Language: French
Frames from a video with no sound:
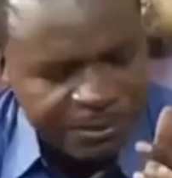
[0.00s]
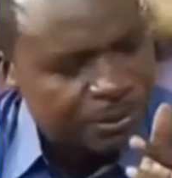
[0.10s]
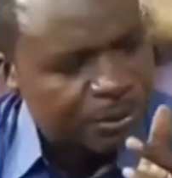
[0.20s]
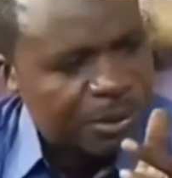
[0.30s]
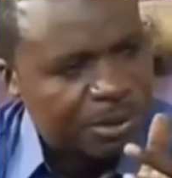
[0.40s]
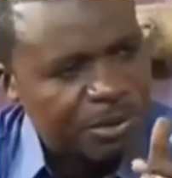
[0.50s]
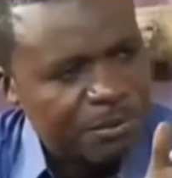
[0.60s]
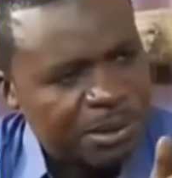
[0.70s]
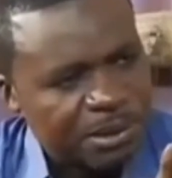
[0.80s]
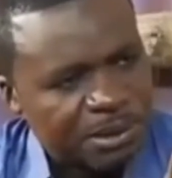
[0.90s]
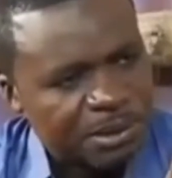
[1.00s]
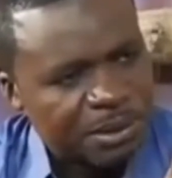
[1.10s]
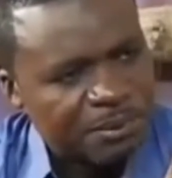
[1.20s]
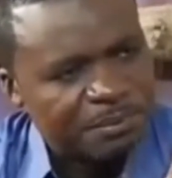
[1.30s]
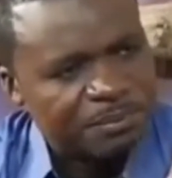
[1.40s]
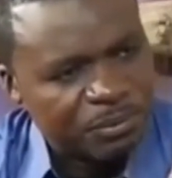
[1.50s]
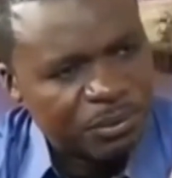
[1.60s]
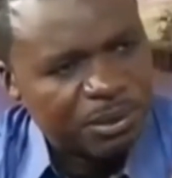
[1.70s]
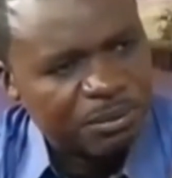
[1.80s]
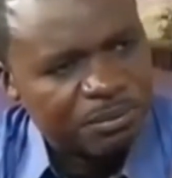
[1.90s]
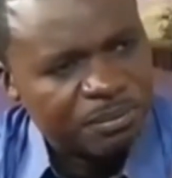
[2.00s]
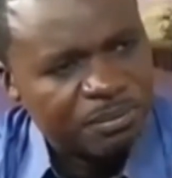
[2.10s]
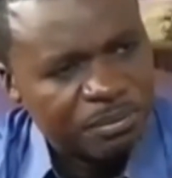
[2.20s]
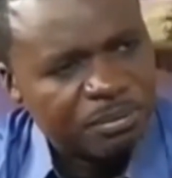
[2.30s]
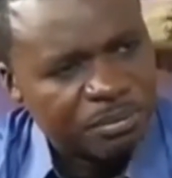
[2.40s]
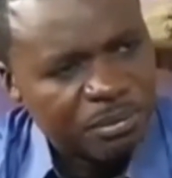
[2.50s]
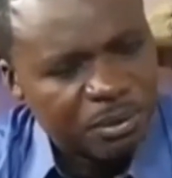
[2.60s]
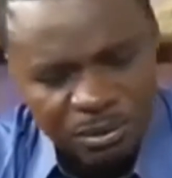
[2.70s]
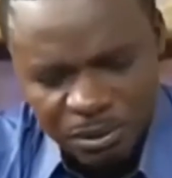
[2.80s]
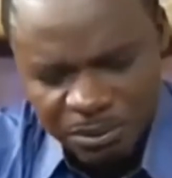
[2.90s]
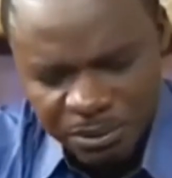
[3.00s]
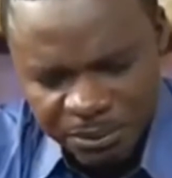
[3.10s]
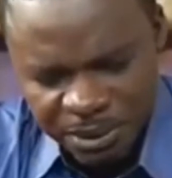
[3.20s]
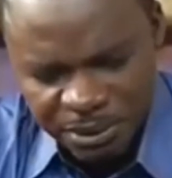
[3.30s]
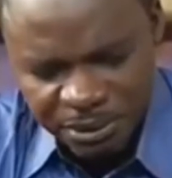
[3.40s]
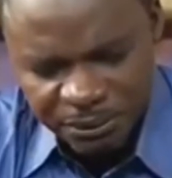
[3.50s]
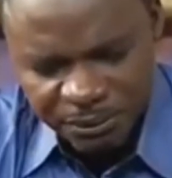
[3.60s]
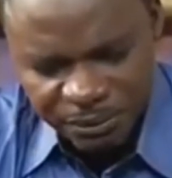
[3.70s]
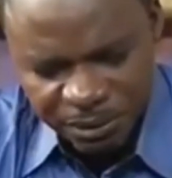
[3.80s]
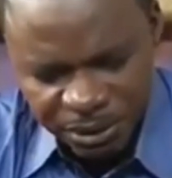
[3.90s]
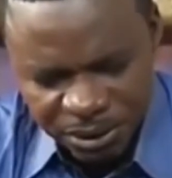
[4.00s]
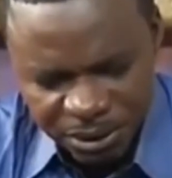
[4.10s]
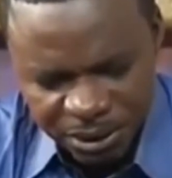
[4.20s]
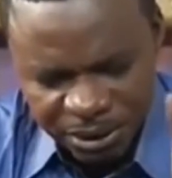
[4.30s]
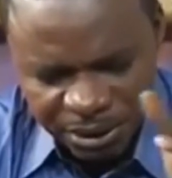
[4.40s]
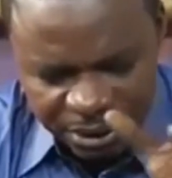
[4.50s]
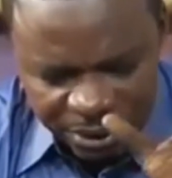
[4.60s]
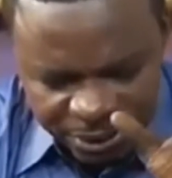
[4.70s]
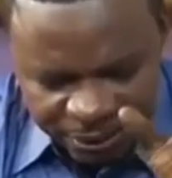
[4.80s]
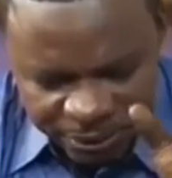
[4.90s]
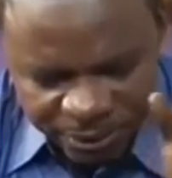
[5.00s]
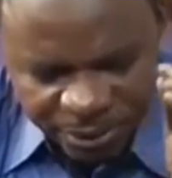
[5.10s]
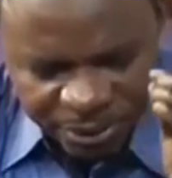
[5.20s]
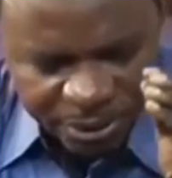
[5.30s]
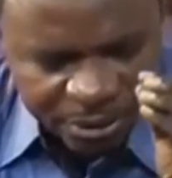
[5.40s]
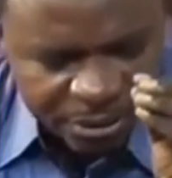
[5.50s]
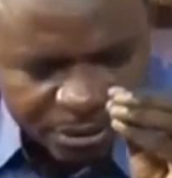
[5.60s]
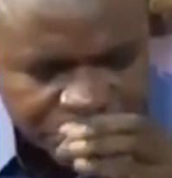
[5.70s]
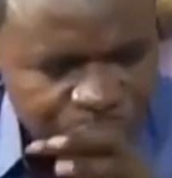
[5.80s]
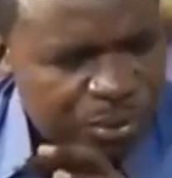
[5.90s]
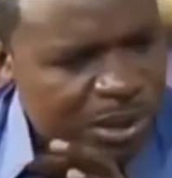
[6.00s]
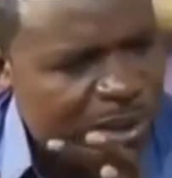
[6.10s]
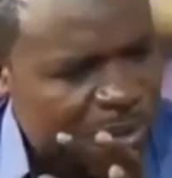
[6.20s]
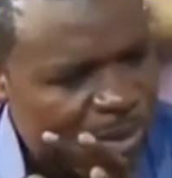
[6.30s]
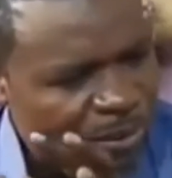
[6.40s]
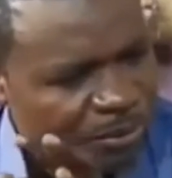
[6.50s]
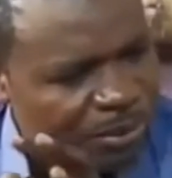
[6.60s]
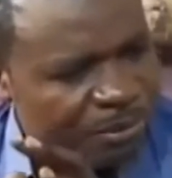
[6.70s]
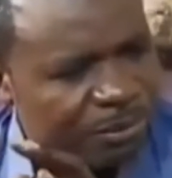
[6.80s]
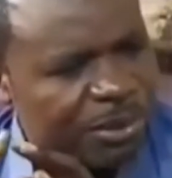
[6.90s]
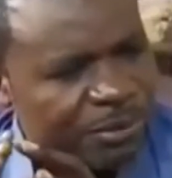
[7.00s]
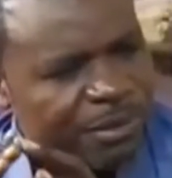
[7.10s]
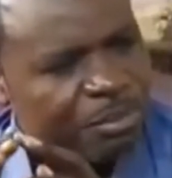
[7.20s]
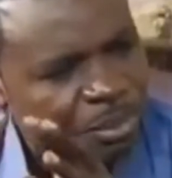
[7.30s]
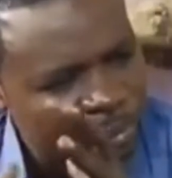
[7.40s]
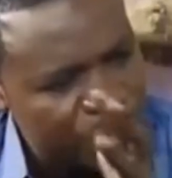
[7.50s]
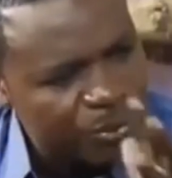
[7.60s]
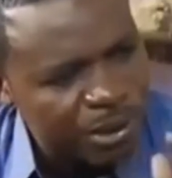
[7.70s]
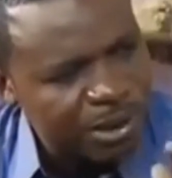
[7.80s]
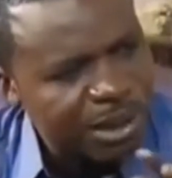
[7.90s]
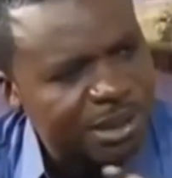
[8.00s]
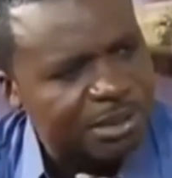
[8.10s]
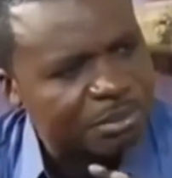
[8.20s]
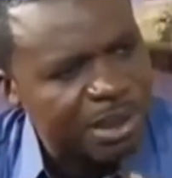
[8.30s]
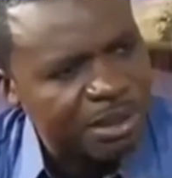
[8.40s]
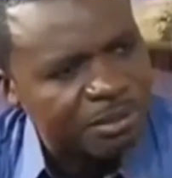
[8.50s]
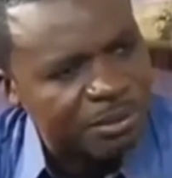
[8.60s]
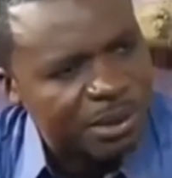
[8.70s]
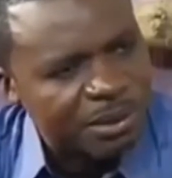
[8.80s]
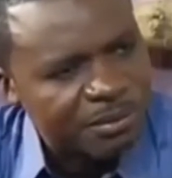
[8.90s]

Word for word: ils sont en 2000, c'est ça Oui, octobre 2000. Octobre 2000. Et pour cet album, vous avez besoin d'être bien entouré.